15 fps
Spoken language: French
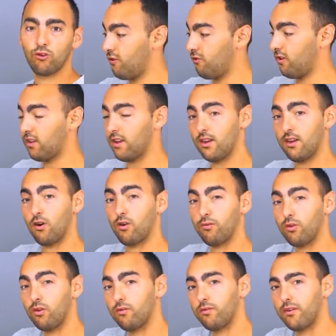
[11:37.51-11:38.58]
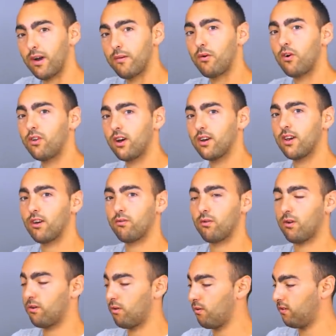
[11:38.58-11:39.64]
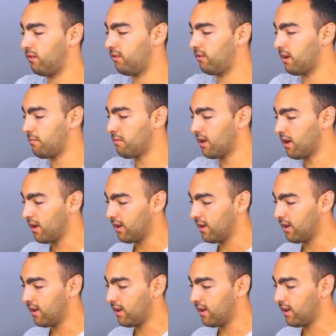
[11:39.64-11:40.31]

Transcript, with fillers: j'ai taillé en revenant vraiment en arrière sur le système